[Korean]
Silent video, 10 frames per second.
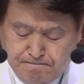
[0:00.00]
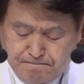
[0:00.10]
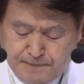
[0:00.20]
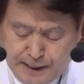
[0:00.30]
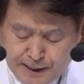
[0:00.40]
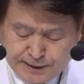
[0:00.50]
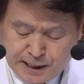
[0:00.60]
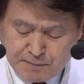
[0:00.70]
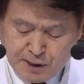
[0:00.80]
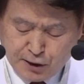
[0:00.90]
나의
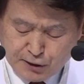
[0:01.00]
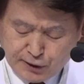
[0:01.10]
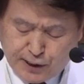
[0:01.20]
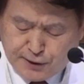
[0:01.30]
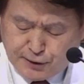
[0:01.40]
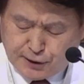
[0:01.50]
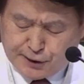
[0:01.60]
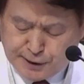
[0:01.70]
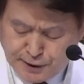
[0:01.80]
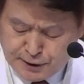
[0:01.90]
삶의 여정에 있어
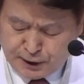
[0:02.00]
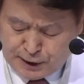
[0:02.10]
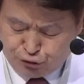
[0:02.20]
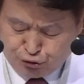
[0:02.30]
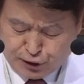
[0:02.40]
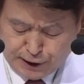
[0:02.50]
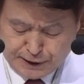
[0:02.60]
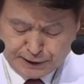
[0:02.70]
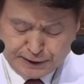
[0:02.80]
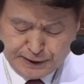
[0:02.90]
진정한
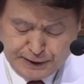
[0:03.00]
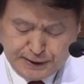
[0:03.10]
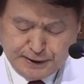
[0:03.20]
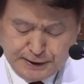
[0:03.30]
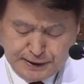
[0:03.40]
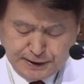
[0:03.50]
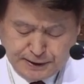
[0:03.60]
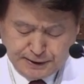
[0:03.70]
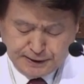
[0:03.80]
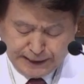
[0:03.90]
주체는
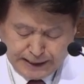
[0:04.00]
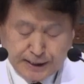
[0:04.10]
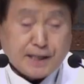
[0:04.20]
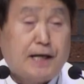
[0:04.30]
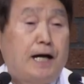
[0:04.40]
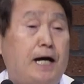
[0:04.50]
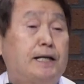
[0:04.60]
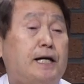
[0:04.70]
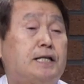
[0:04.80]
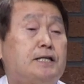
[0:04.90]
내가 아니라
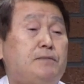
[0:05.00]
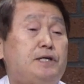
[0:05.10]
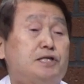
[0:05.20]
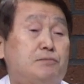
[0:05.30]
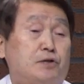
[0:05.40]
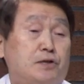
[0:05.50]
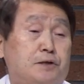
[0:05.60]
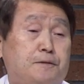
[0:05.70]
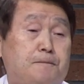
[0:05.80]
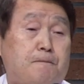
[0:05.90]
하나님이심을
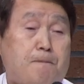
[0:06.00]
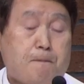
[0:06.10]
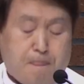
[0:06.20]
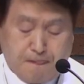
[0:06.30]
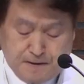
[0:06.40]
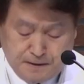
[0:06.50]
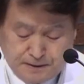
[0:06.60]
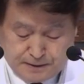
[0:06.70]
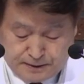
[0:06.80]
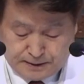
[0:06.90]

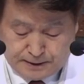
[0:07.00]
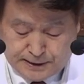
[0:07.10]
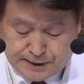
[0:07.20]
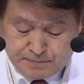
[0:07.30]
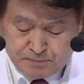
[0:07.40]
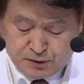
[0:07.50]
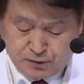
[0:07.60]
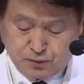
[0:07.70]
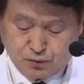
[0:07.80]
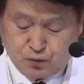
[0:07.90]
다시
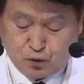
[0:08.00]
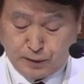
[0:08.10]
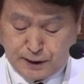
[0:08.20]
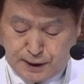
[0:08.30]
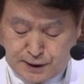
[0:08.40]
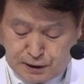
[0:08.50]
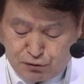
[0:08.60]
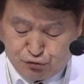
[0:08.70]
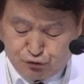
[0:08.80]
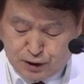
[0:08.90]
한번 고백하지
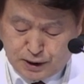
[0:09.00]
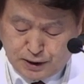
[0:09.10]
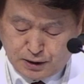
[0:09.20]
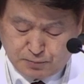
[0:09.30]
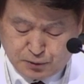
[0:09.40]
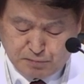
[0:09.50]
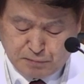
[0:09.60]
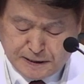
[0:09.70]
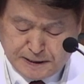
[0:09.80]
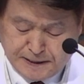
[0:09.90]
않을 수가
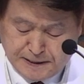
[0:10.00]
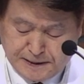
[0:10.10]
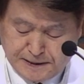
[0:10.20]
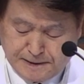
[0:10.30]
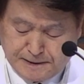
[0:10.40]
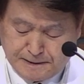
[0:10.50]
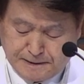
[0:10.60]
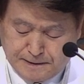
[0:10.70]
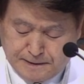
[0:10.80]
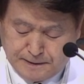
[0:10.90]
없습니다.
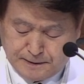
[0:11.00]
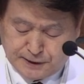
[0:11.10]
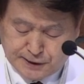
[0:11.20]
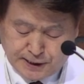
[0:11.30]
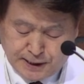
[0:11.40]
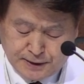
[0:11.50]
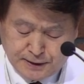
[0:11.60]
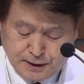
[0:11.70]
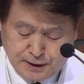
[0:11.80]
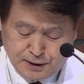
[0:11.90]
이 시간
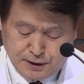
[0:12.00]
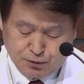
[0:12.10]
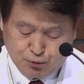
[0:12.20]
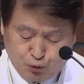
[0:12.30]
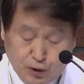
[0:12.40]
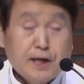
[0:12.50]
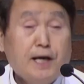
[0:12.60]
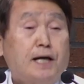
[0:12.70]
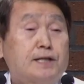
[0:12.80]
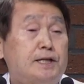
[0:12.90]
되게
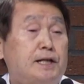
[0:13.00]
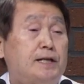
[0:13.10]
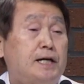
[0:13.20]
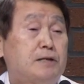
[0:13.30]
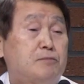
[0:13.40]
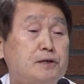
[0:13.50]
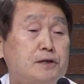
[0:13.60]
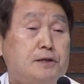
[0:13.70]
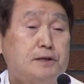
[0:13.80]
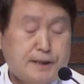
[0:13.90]
하신
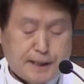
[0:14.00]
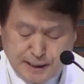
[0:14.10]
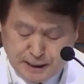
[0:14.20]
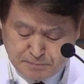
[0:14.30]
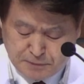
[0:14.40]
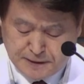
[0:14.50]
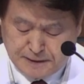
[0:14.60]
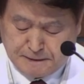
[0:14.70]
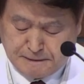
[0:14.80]
하나님을 찬양합니다.